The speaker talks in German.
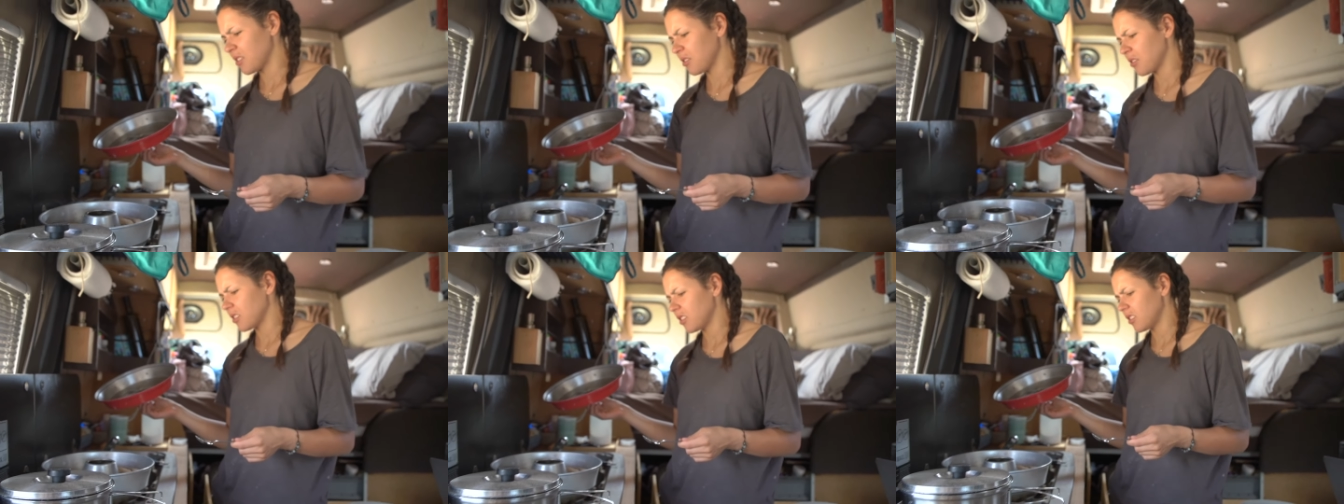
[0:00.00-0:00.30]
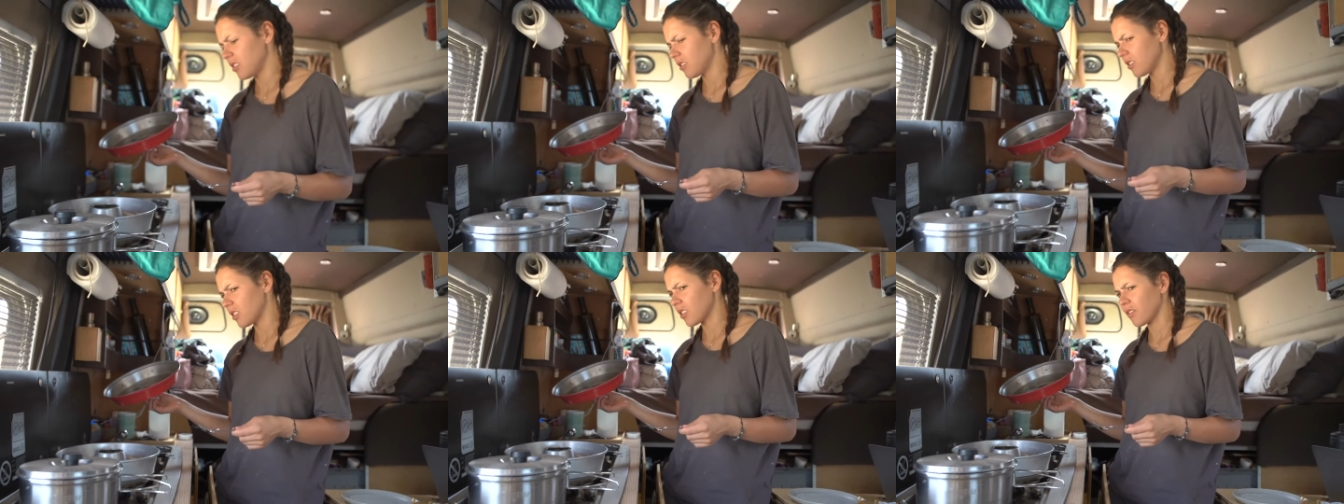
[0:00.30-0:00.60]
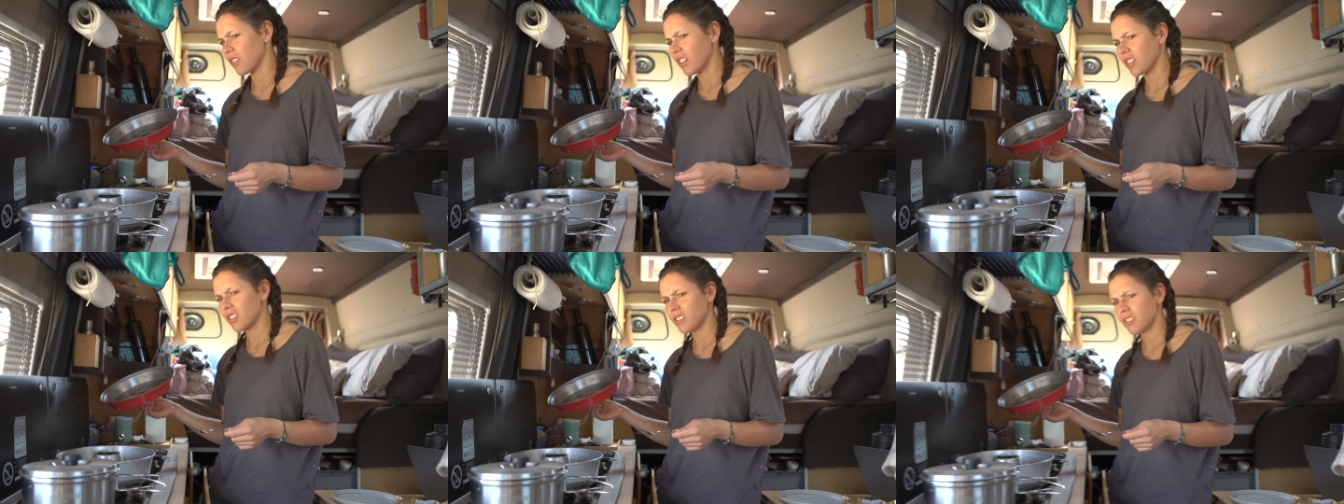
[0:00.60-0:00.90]
sollen. Ich
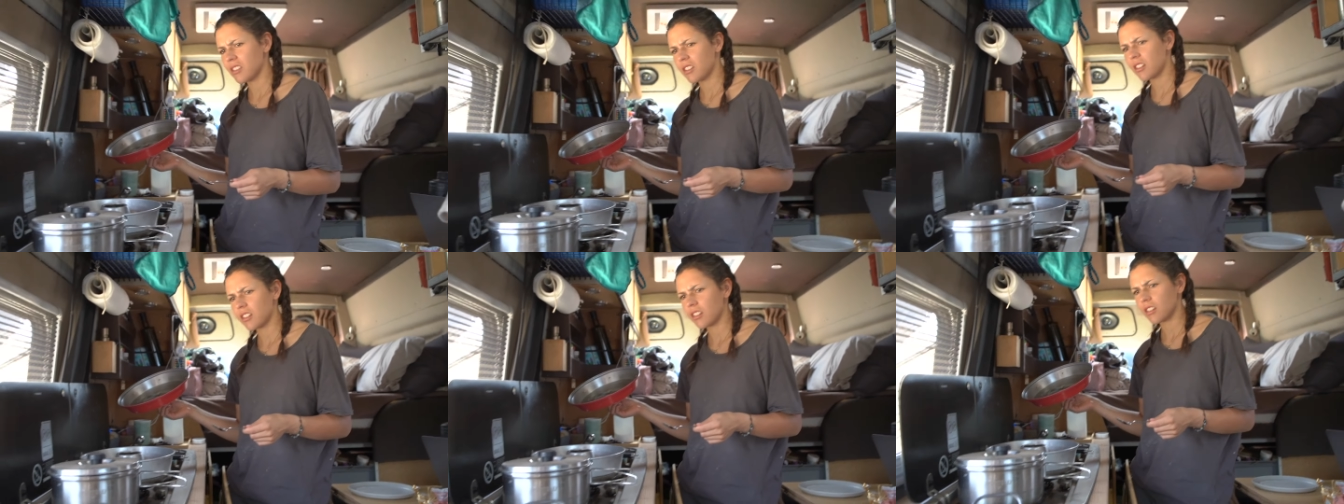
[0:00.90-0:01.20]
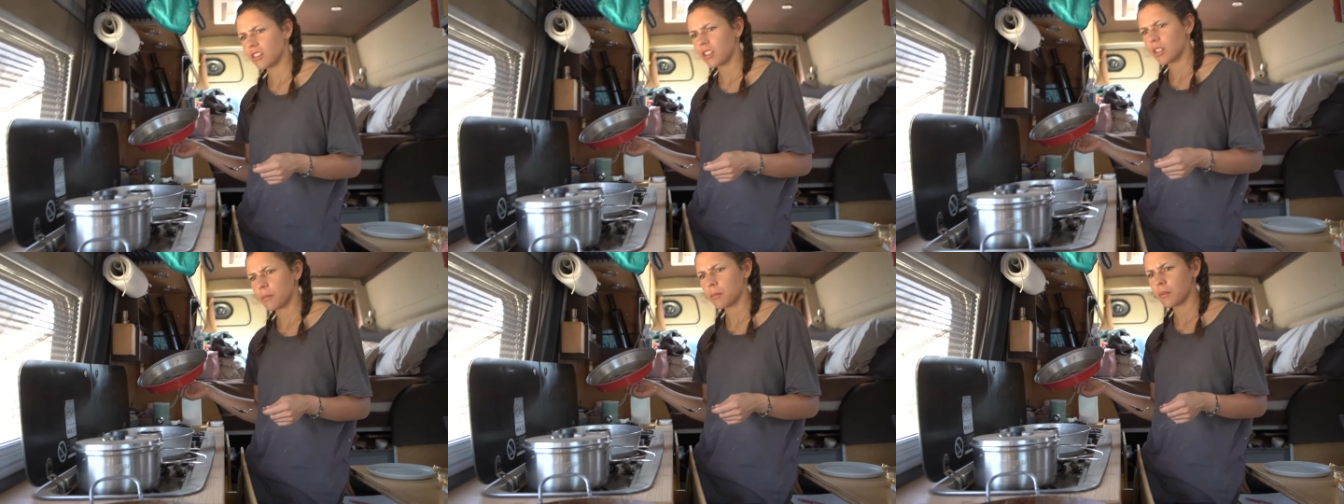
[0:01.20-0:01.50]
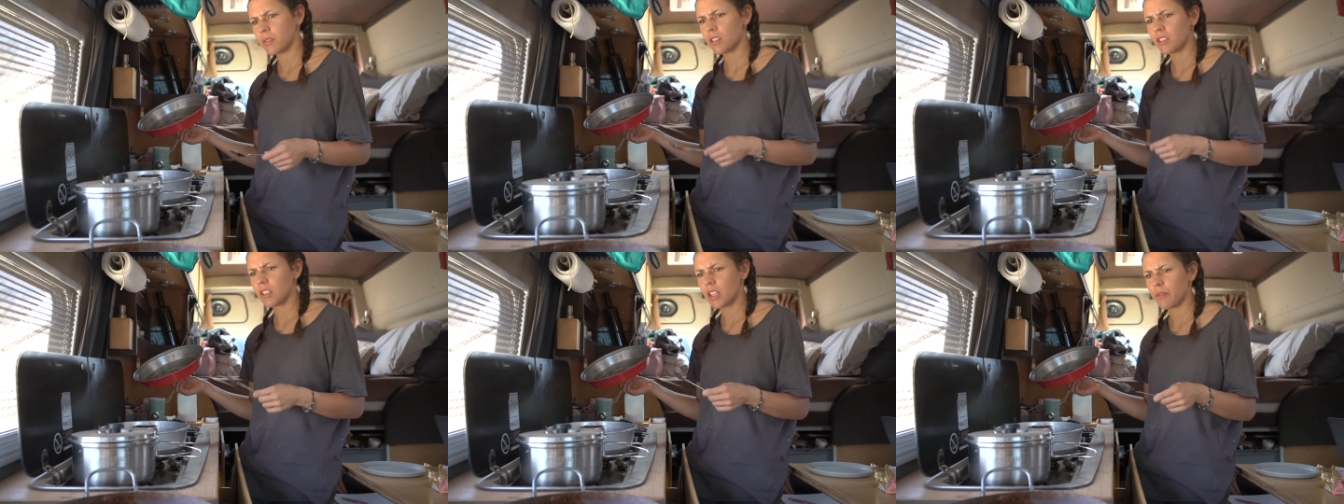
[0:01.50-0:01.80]
weiß es nicht. Ja, ich
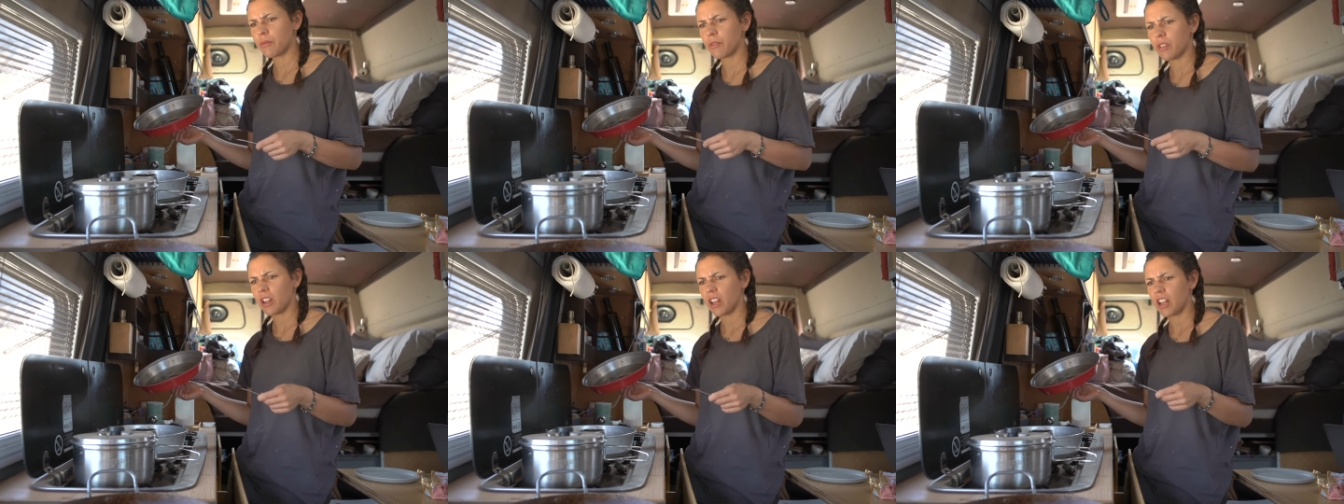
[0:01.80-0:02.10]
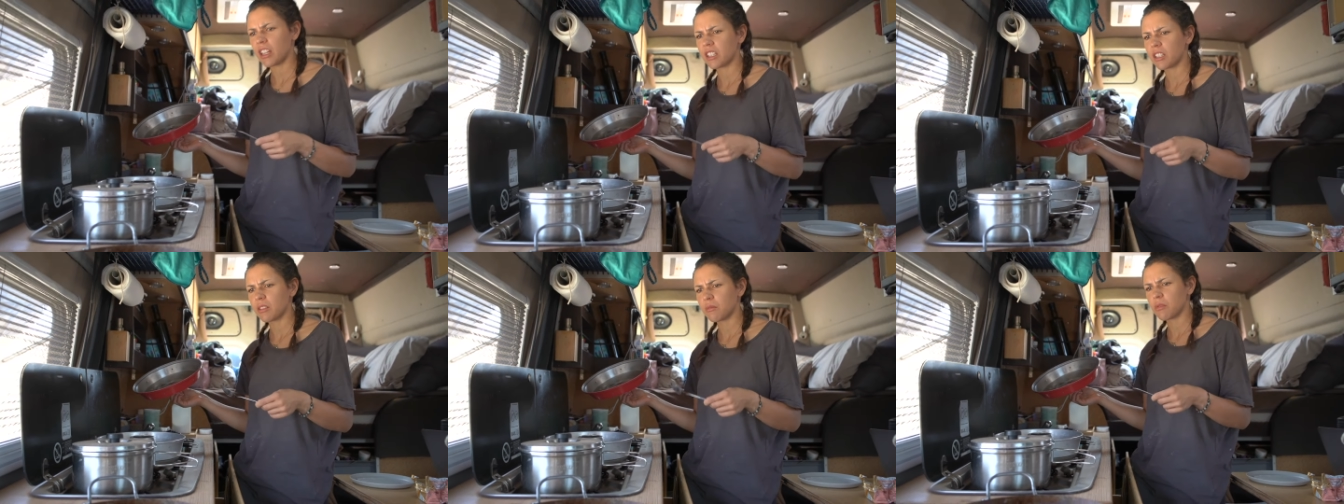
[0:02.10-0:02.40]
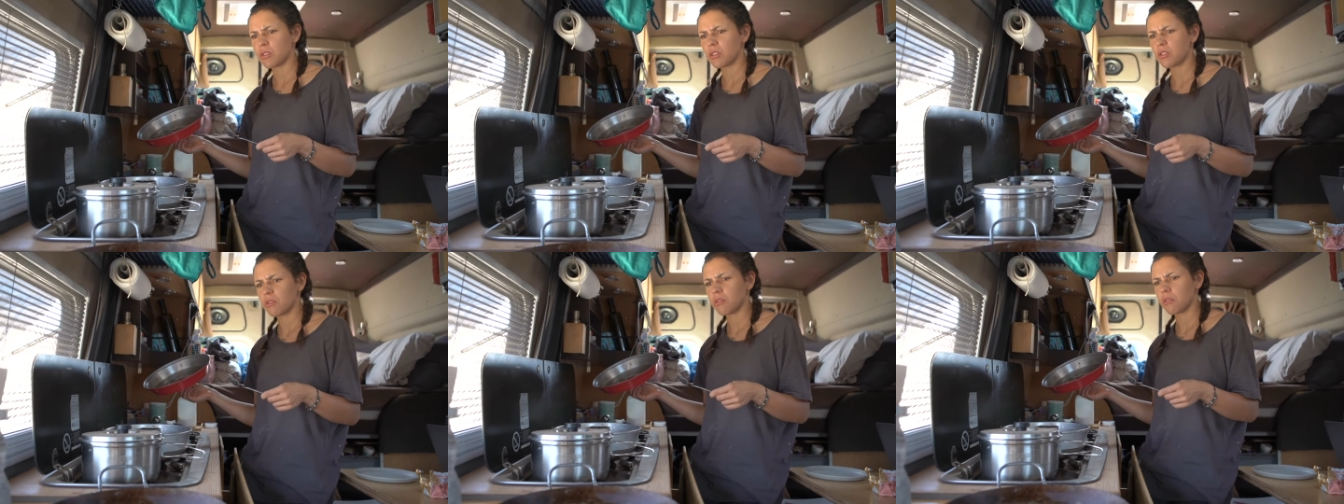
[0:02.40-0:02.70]
glaube, da ist. Einfach
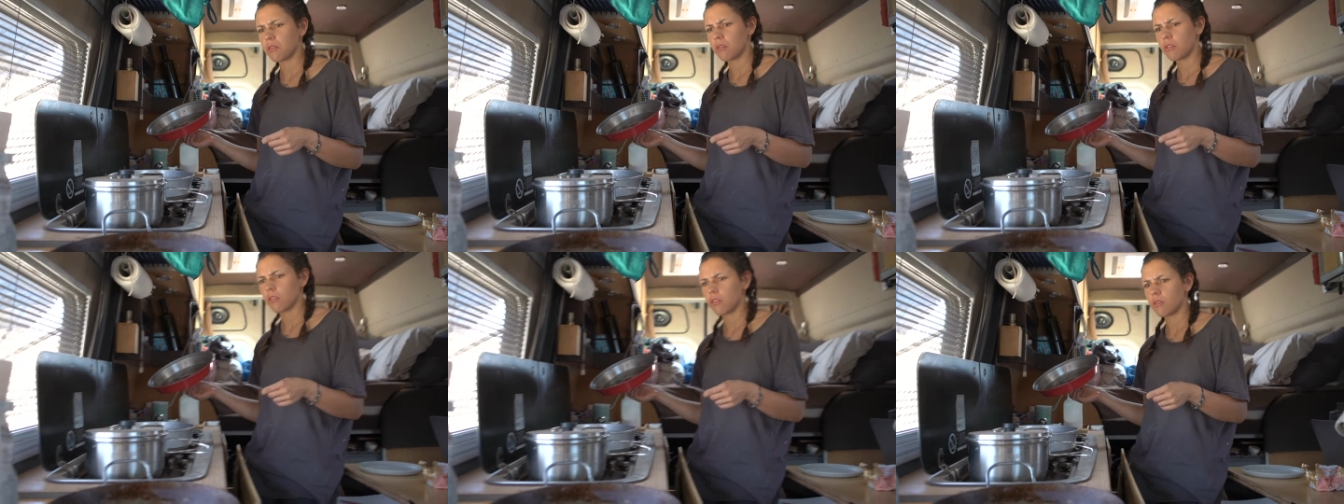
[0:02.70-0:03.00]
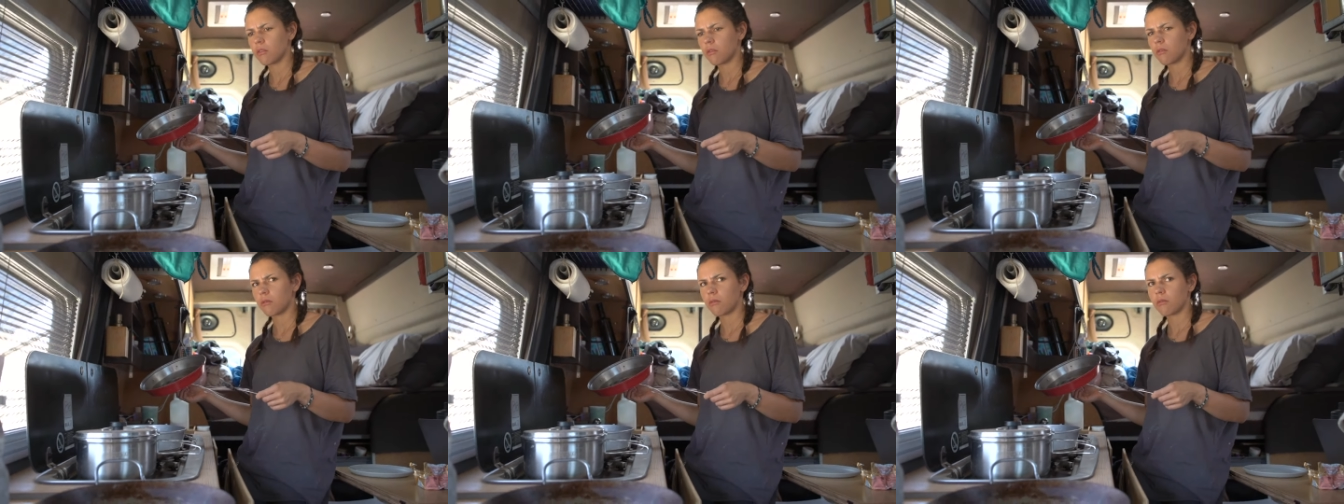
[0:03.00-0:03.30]
angemischt und